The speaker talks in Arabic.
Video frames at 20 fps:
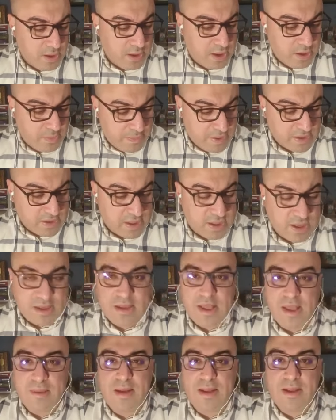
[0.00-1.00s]
البطلة
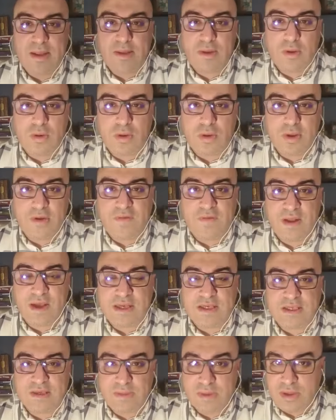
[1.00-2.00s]
دحماني نور الهدى في
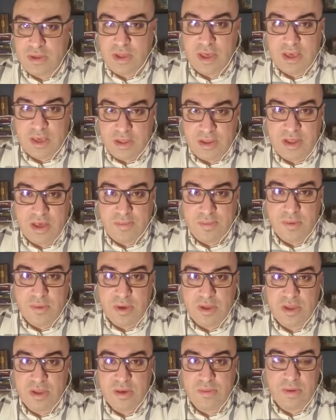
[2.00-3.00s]
العاصمة شيء إيجابي
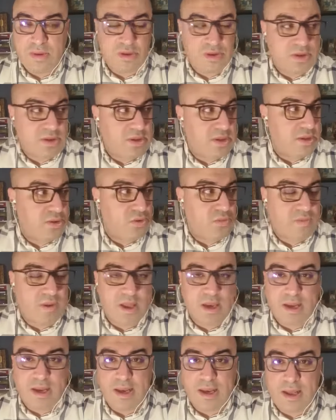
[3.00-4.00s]
وإيجابي جدا
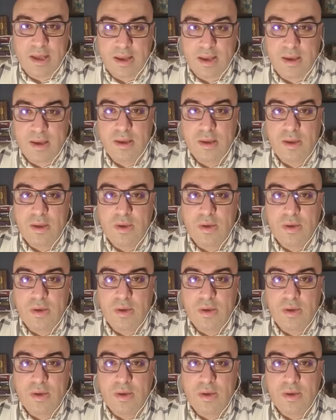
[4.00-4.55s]
نبارك لها